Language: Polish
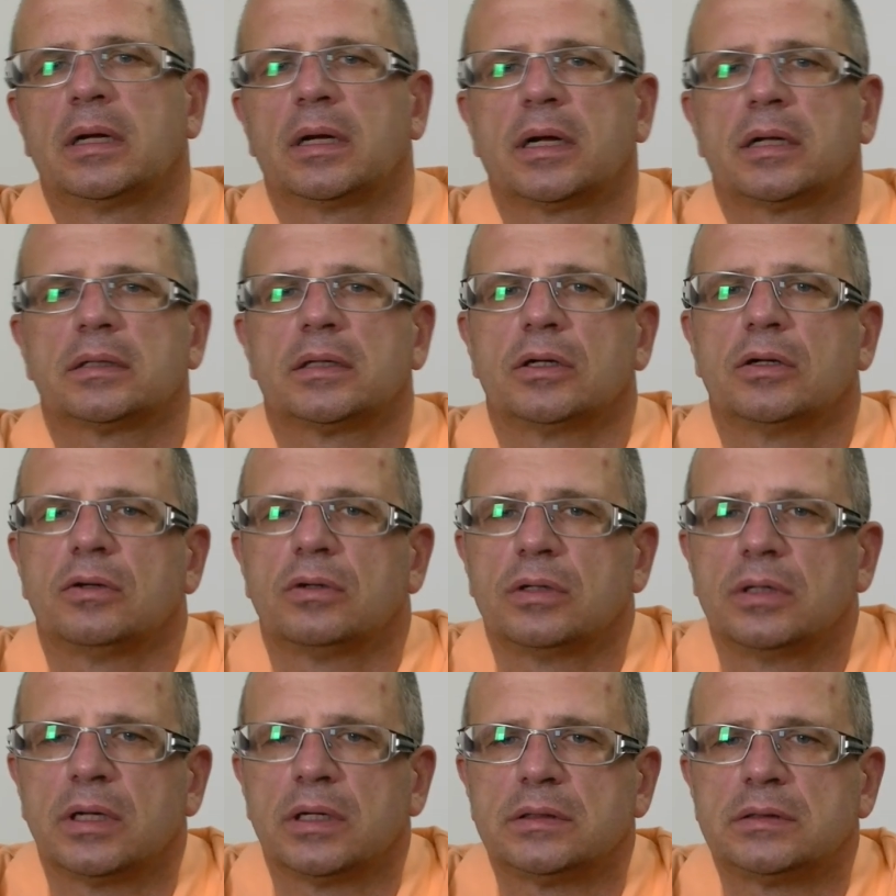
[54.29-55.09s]

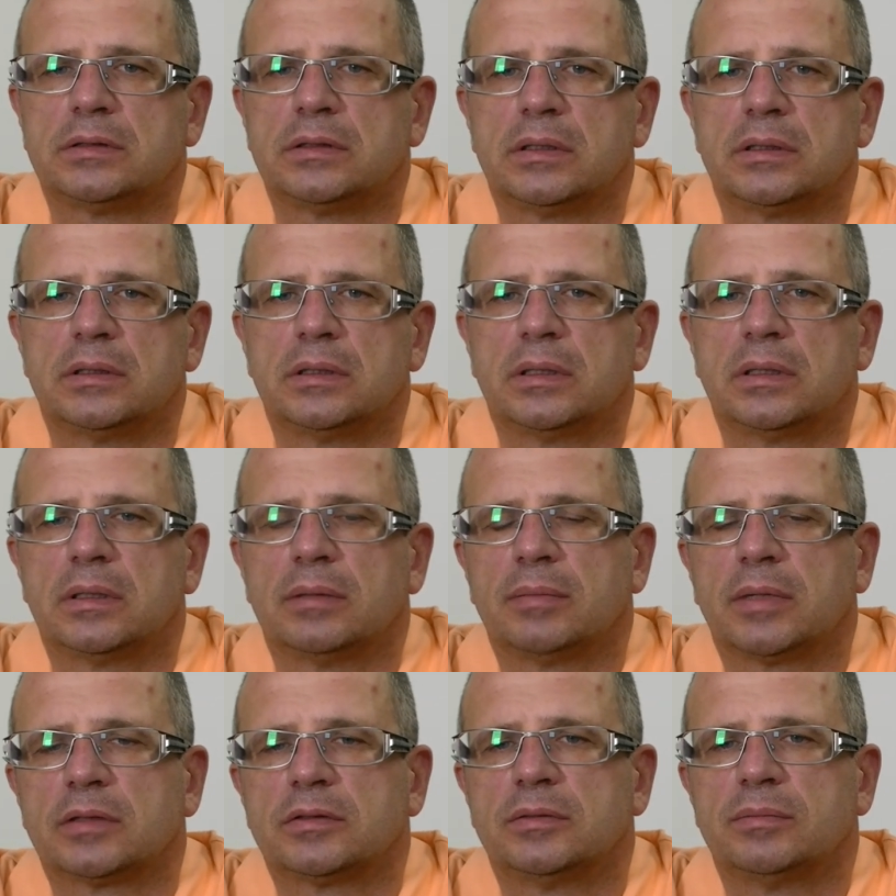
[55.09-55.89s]
kategoria
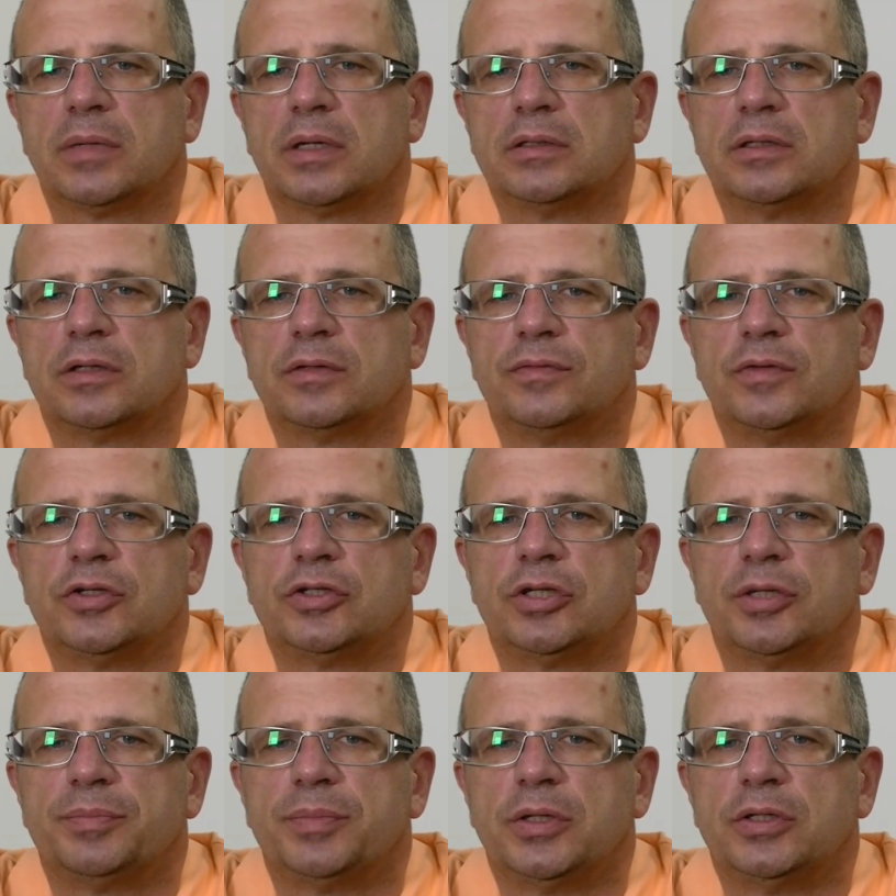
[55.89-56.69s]
CD maksymalnie
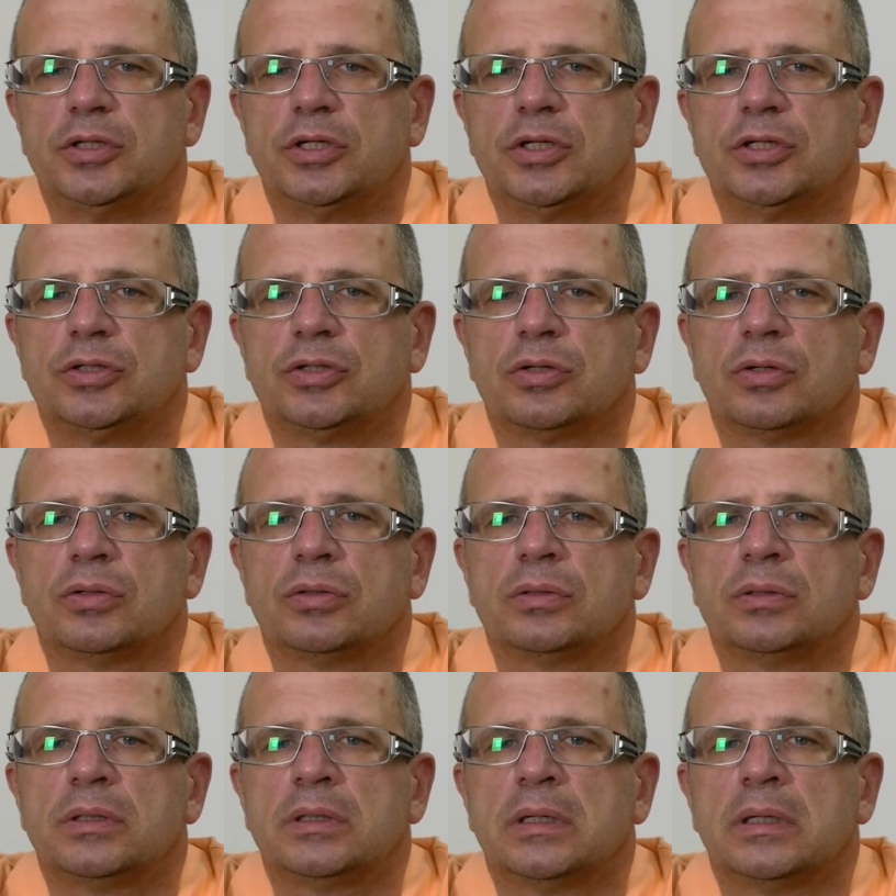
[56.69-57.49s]

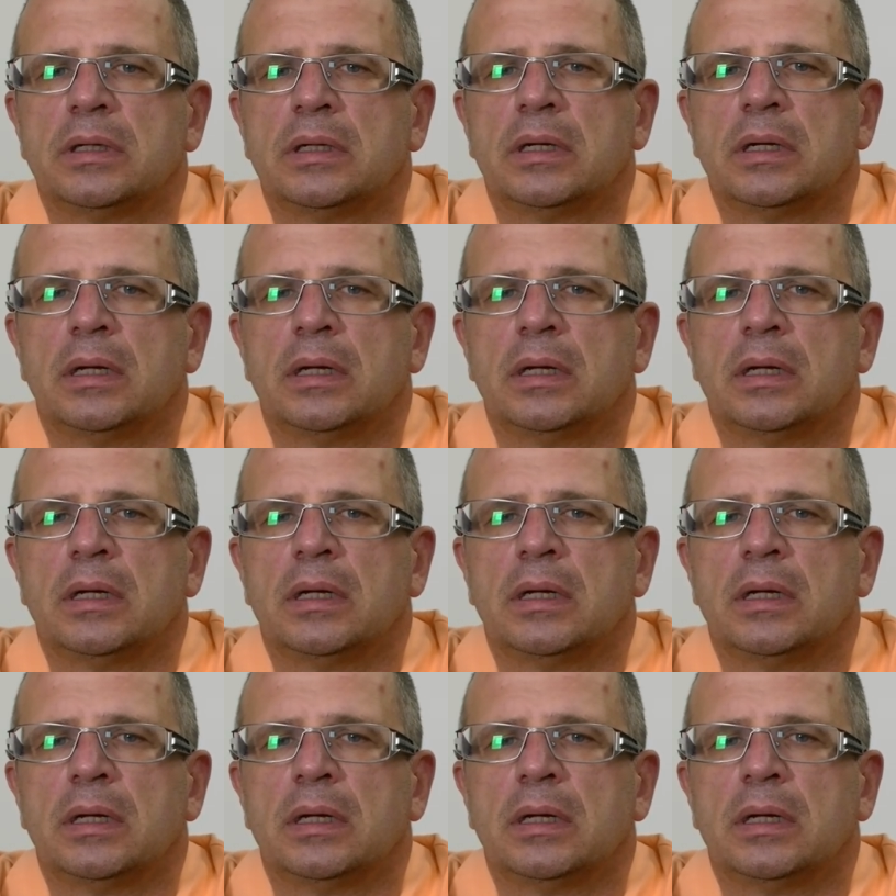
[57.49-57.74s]
250